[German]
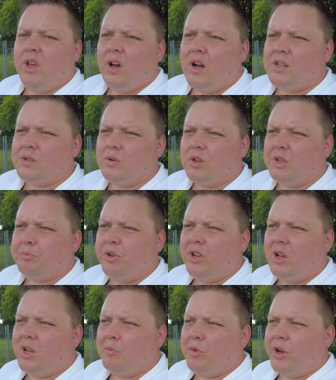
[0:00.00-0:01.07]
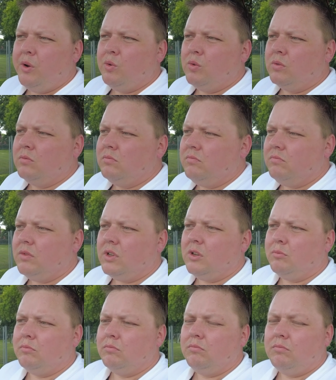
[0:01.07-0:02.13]
Ja, also ich bin halt der Meinung,
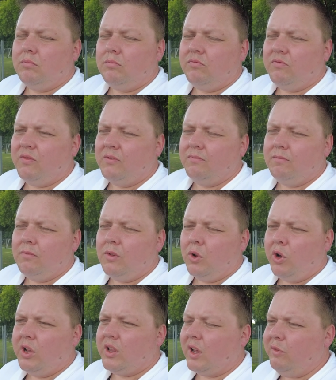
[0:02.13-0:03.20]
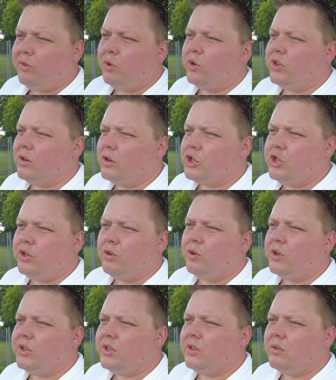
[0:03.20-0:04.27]
ähm, Leute, trefft euch, engagiert
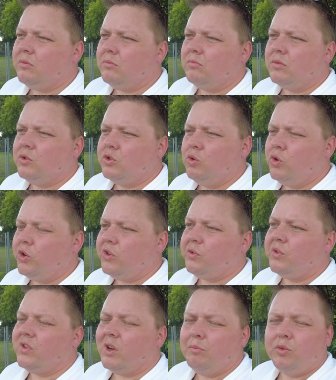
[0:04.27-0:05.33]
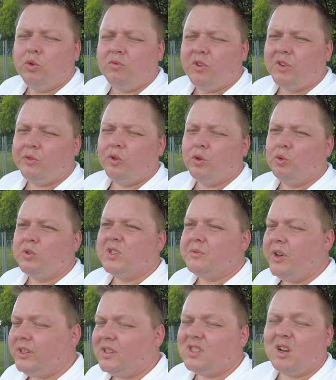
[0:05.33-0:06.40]
euch, tut euch zusammen, tut was für einen guten
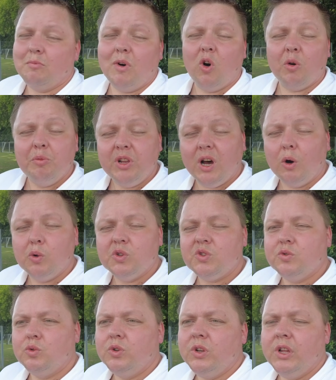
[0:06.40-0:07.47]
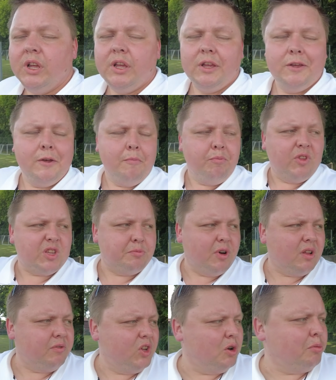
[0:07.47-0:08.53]
Zweck. Das kann man auch mit Autos tun. Ja. Das
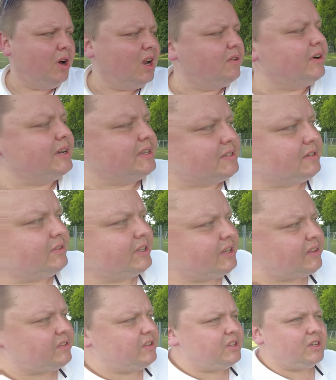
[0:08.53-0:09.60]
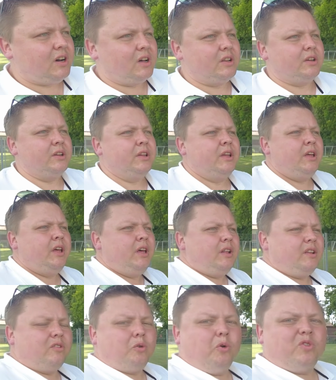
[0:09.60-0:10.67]
machen wir normalerweise, wenn jetzt nicht gerade
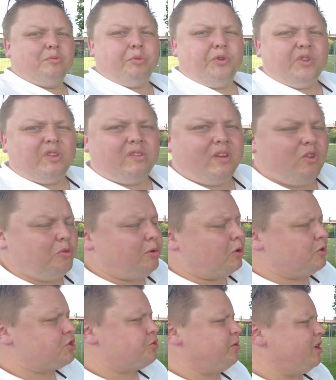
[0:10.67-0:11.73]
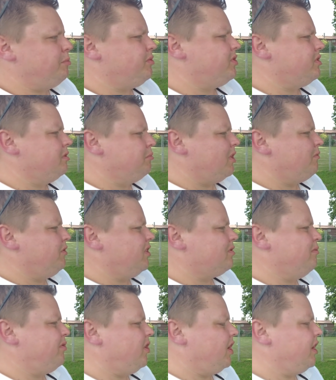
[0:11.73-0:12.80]
das große böse C über uns schwebt, machen wir das
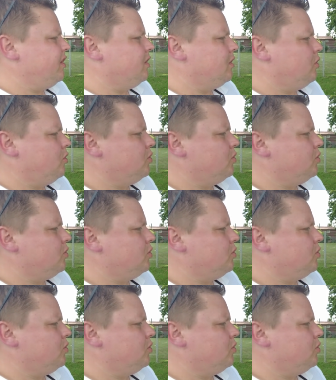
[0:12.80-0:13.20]
im Verein auch.